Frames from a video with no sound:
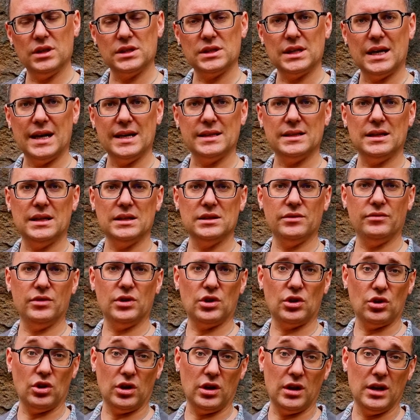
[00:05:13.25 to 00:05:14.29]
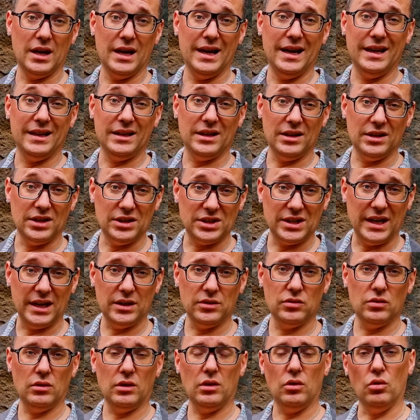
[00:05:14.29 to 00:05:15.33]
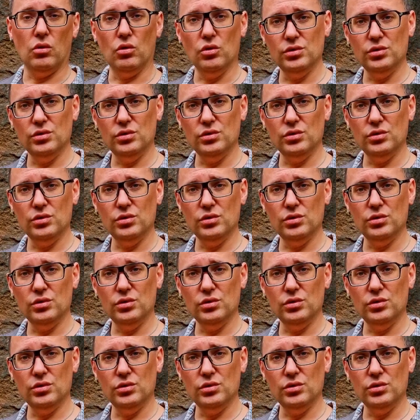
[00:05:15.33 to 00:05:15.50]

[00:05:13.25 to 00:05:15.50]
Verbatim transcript: Das heißt also, wir können den Detektor